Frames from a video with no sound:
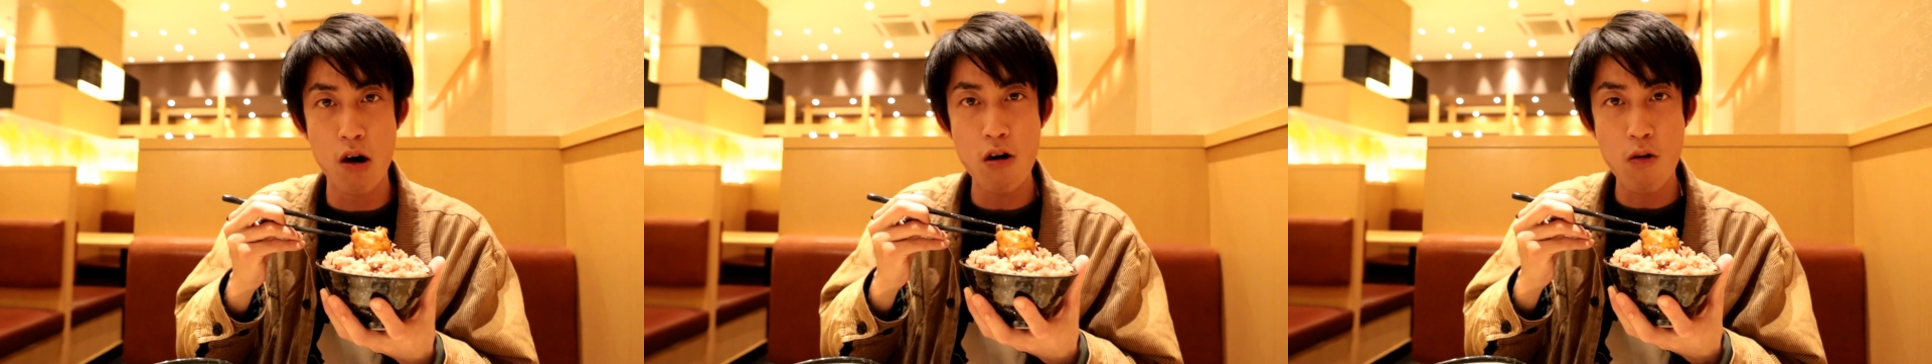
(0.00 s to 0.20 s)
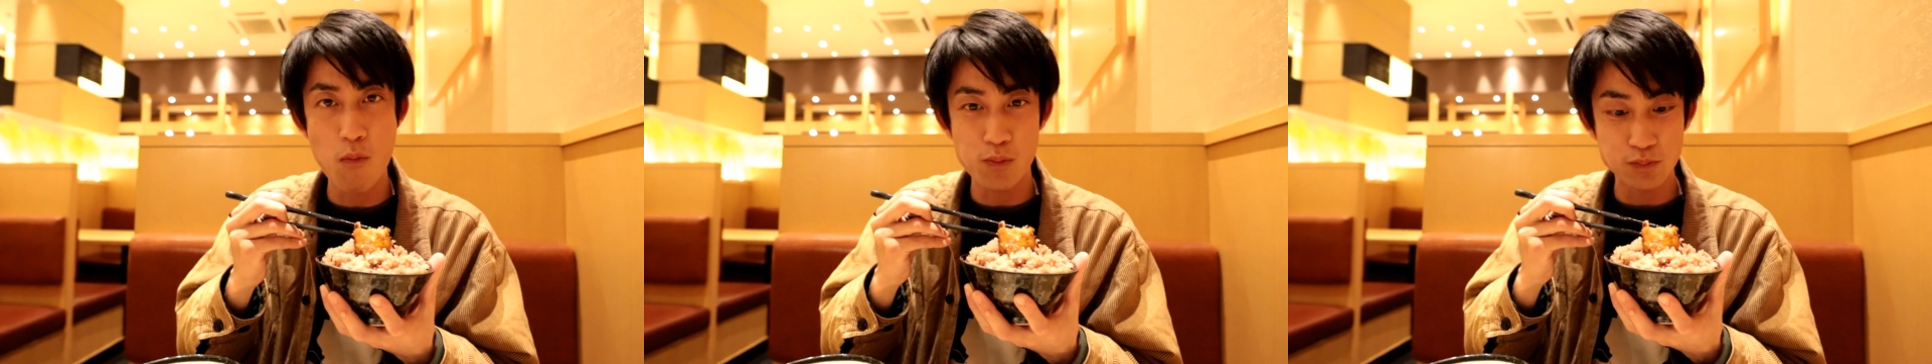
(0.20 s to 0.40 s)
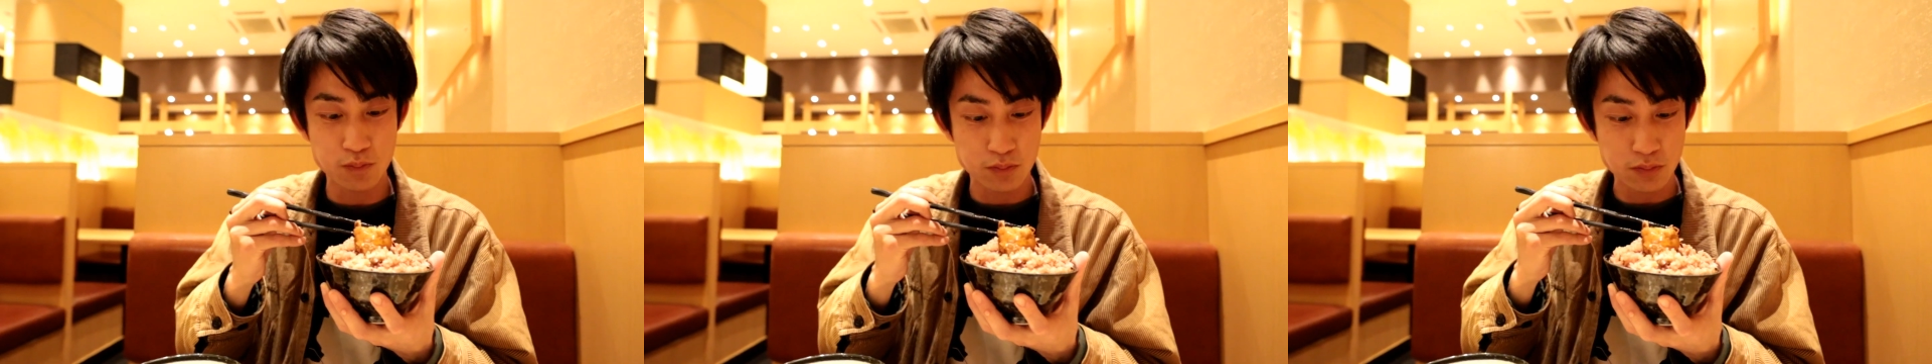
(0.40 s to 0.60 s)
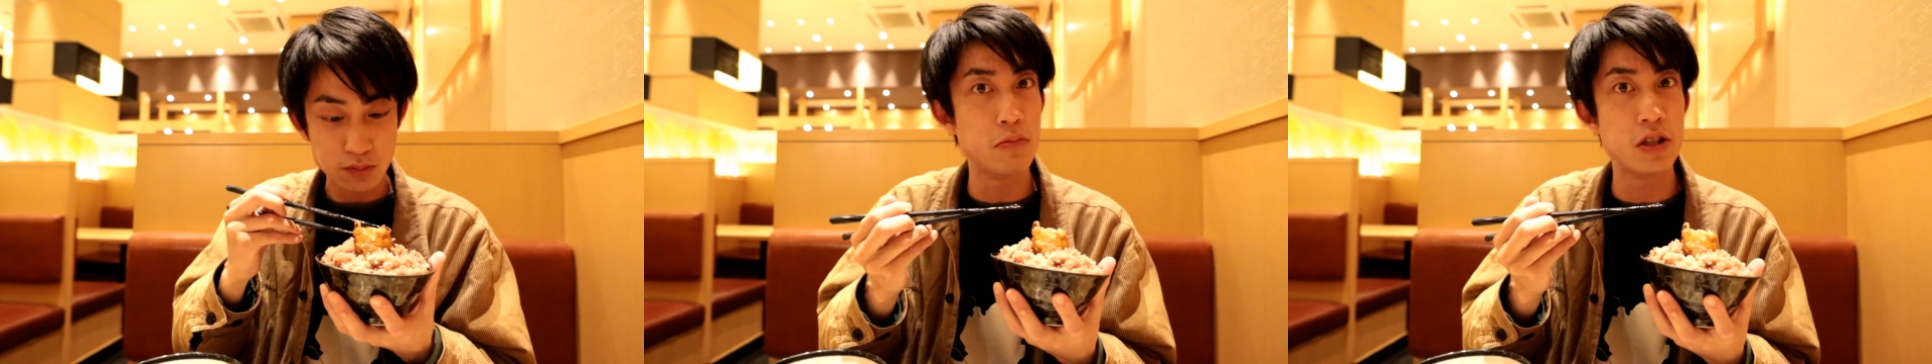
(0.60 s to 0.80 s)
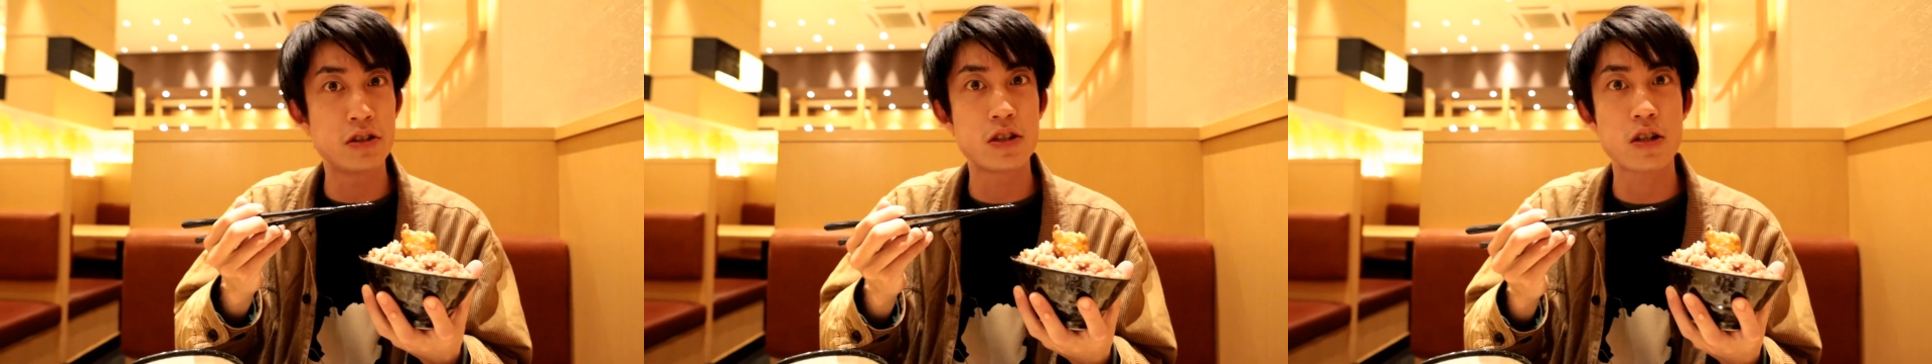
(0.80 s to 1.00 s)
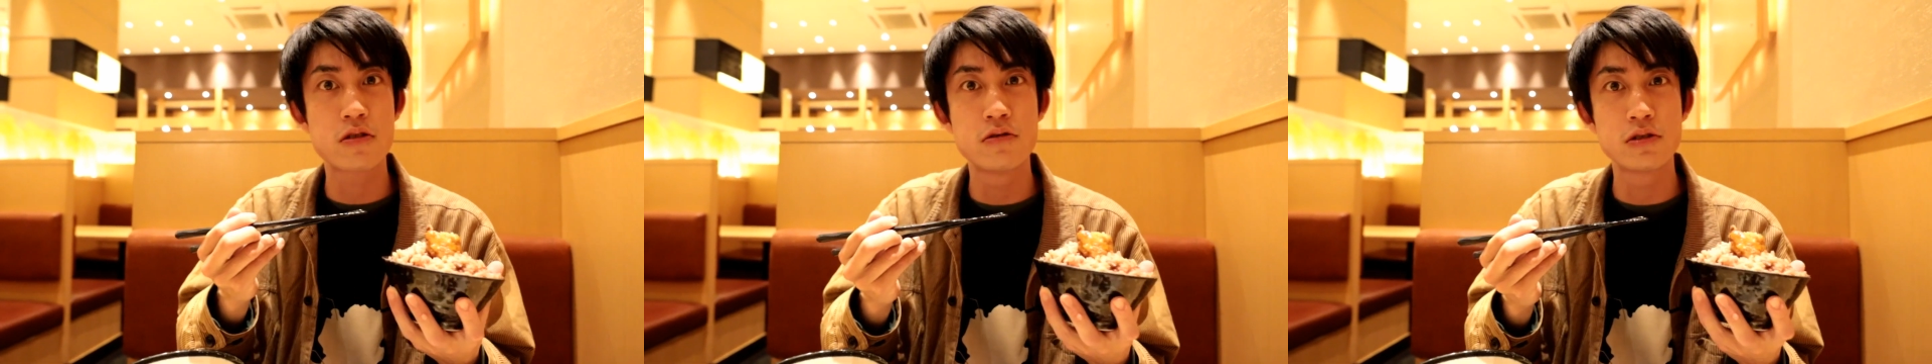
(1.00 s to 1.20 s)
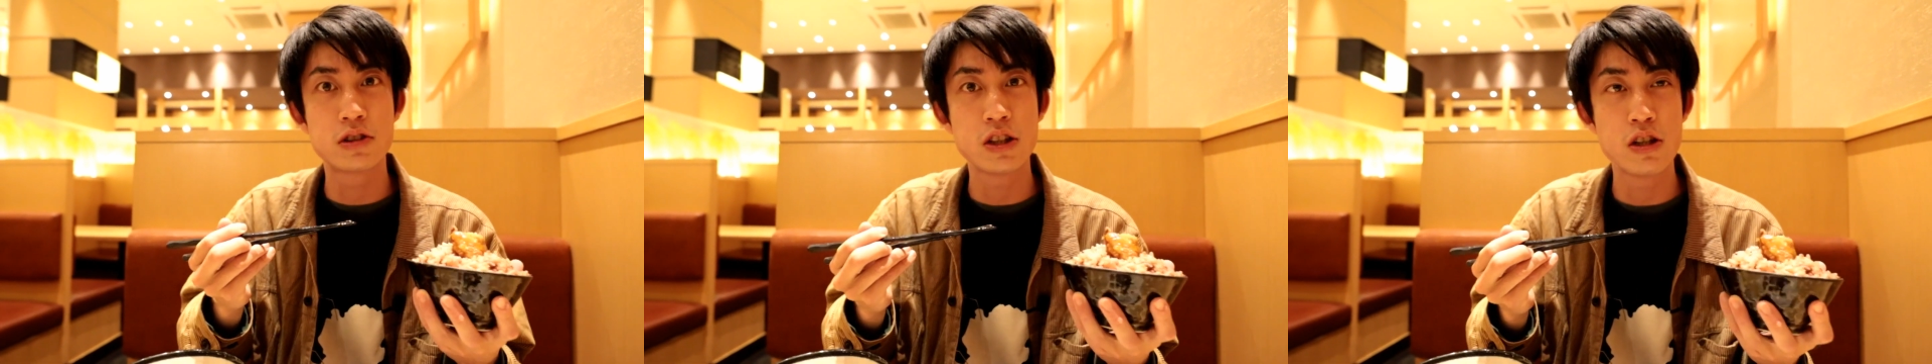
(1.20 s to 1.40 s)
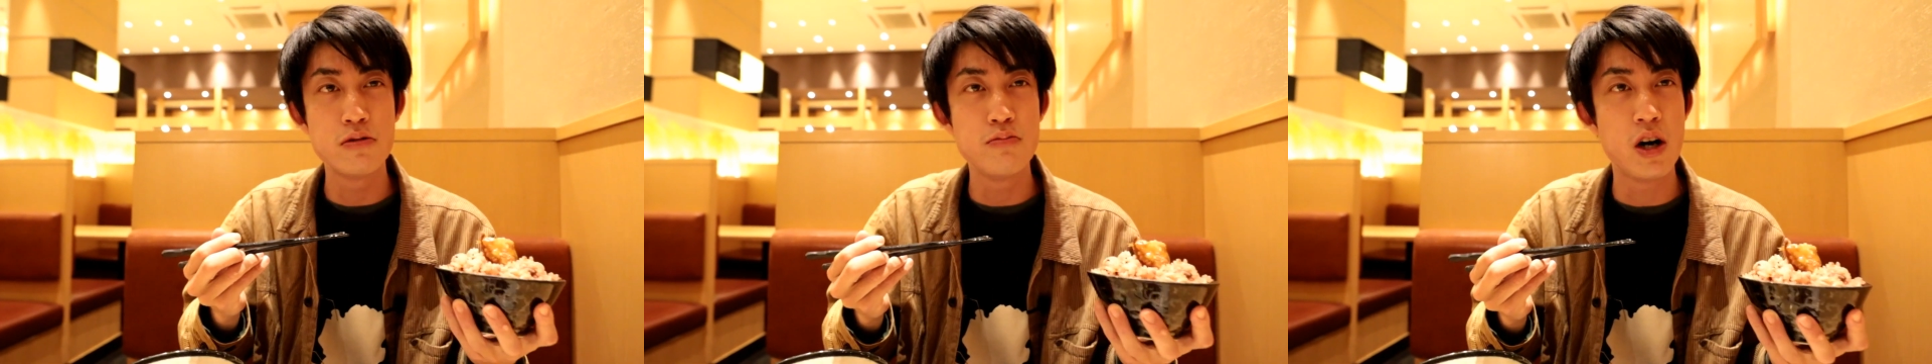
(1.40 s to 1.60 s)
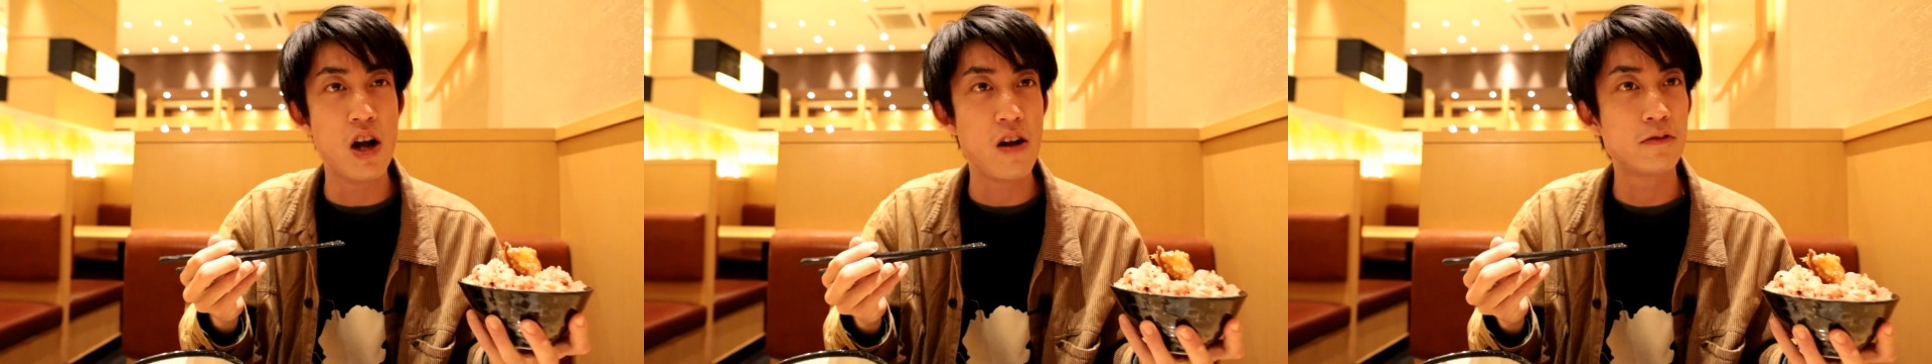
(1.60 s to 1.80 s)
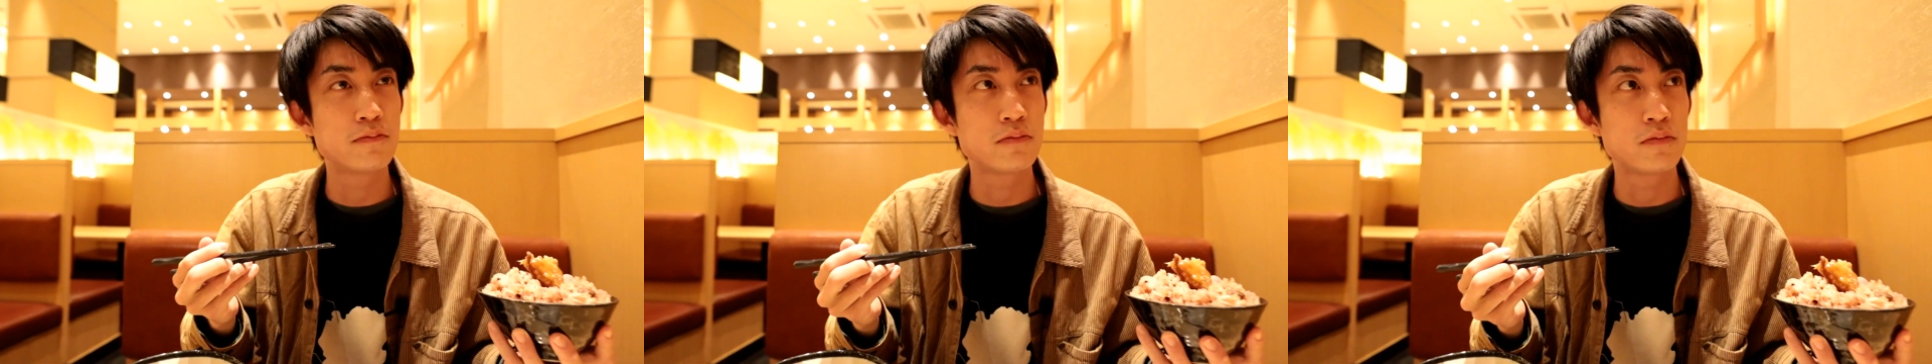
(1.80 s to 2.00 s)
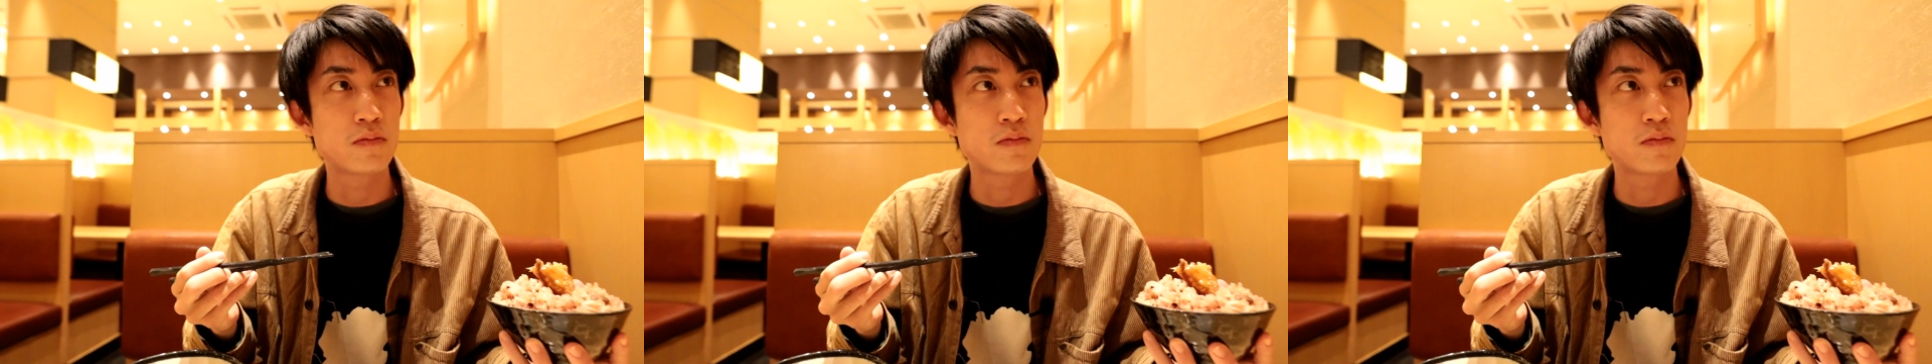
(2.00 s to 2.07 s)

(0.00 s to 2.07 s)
まっ、めちゃくちゃうまい。